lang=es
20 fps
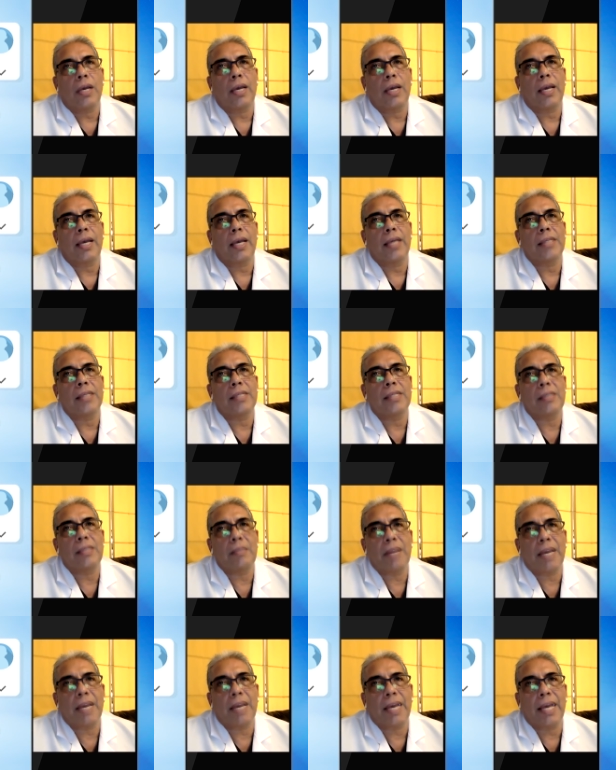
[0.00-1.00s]
que
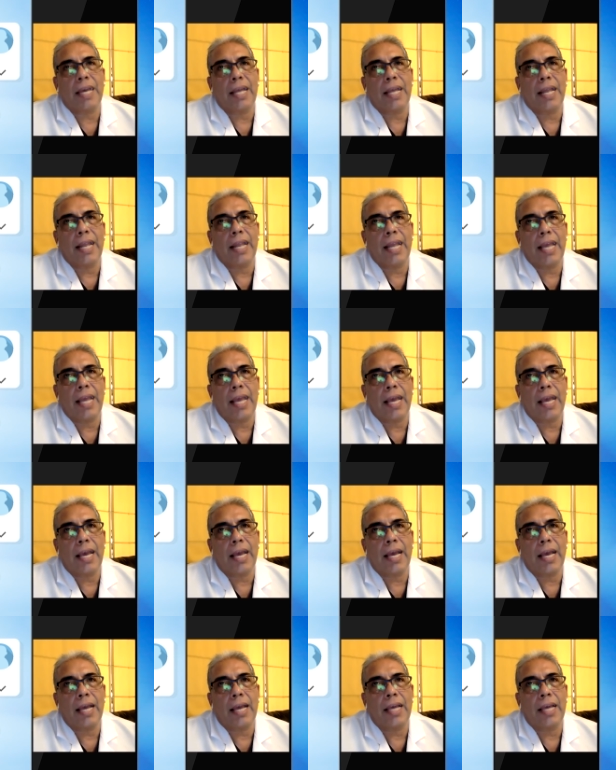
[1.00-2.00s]
encima que
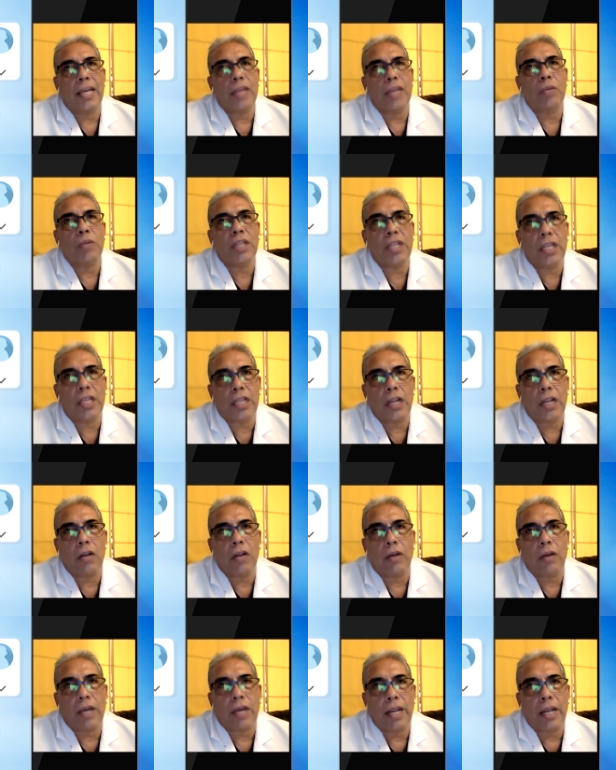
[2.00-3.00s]
leen y no
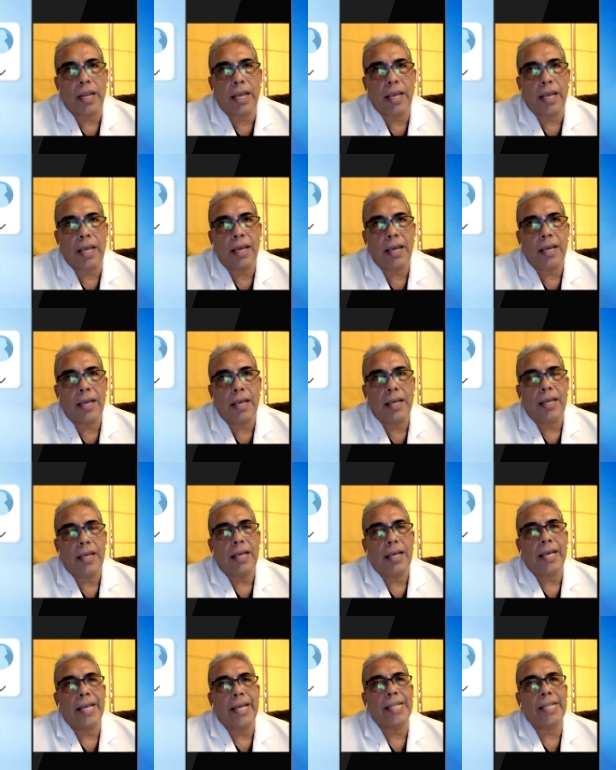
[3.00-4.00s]
entienden lo que leen,
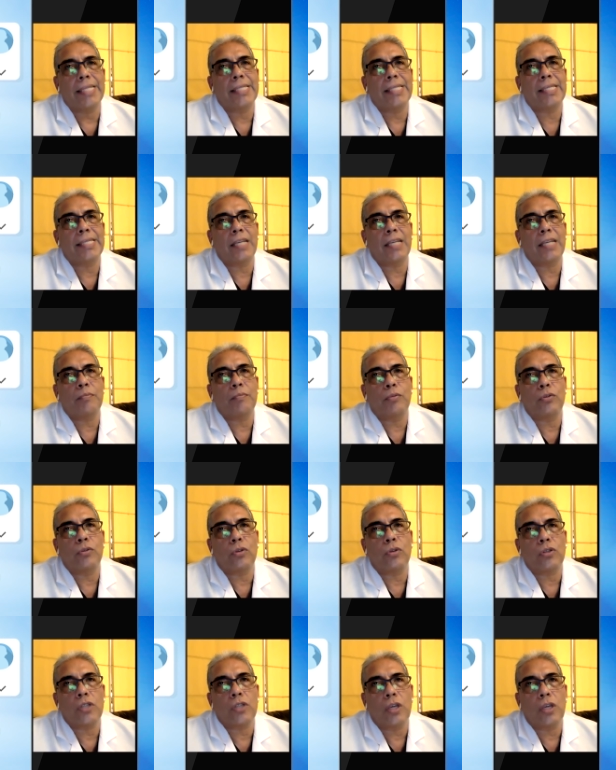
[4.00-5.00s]
el
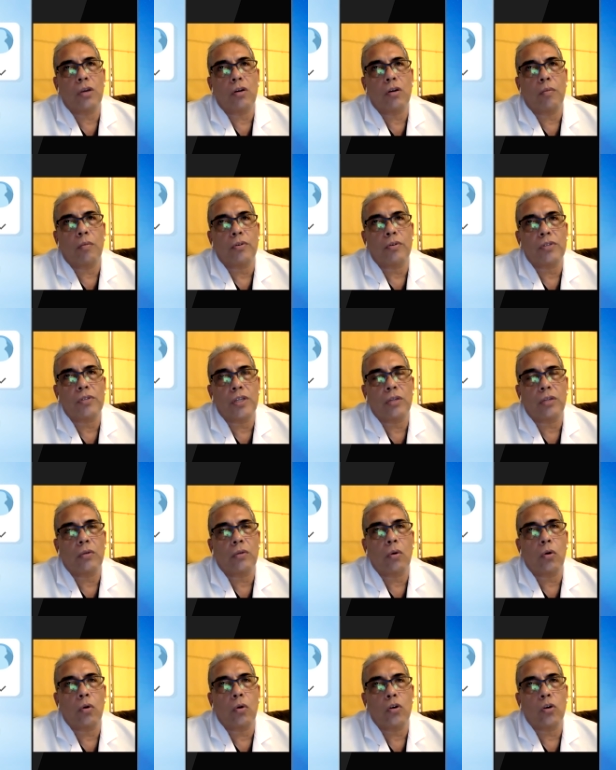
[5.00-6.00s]

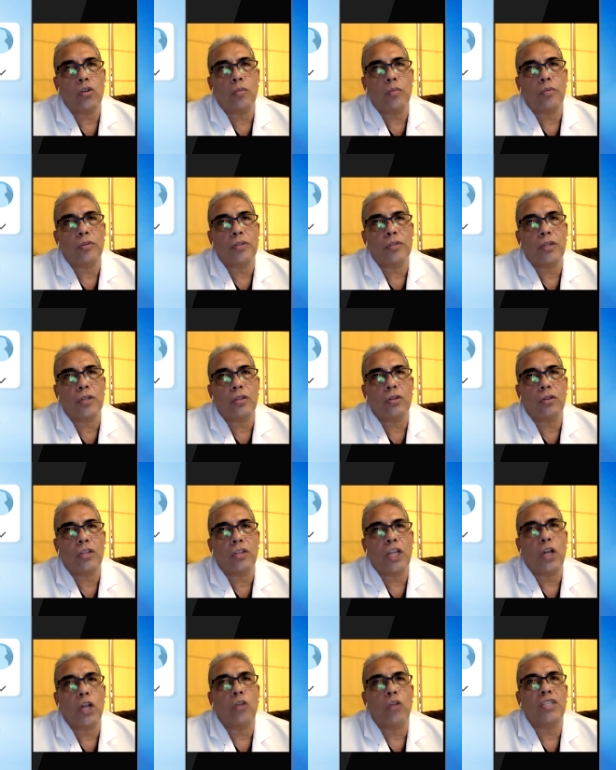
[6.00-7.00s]
6.5% a un 8%
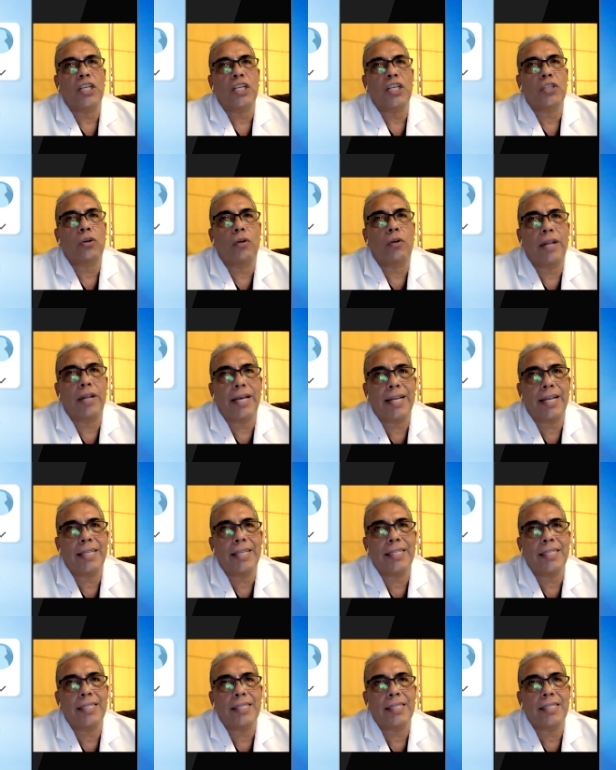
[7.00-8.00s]
de los
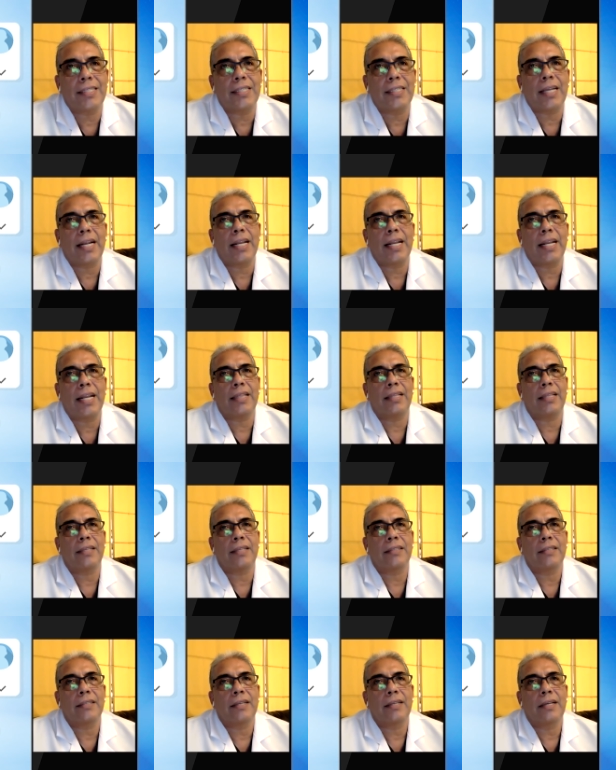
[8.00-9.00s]
escolares necesitan
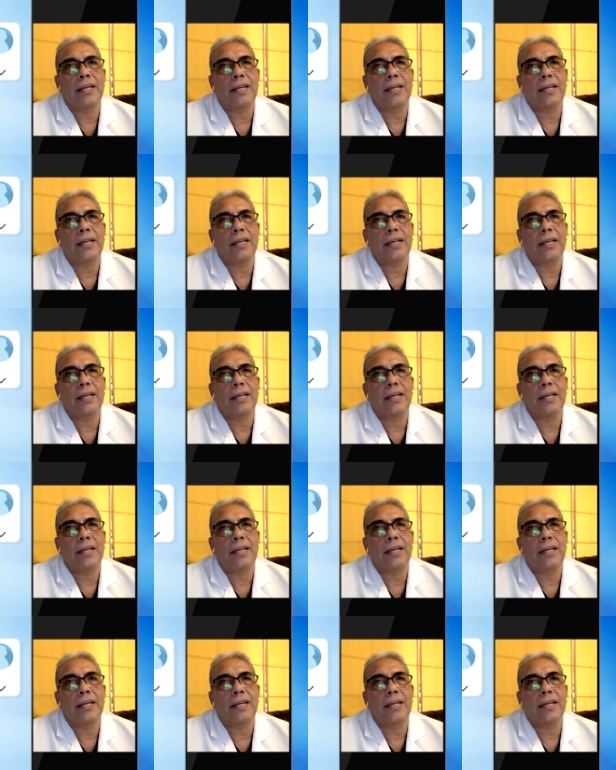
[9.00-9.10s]
lentes.